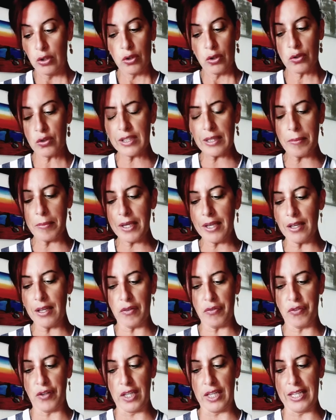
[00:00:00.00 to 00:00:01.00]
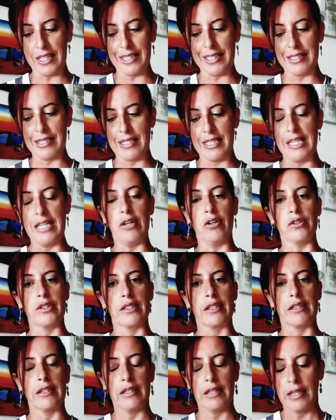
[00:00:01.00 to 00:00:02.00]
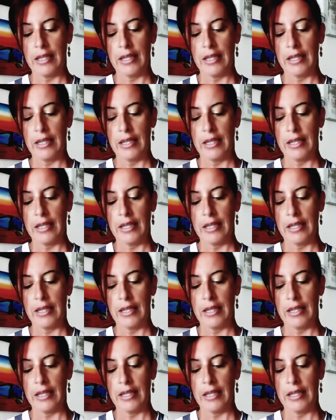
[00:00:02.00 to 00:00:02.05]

Non temere, figlia di Sion.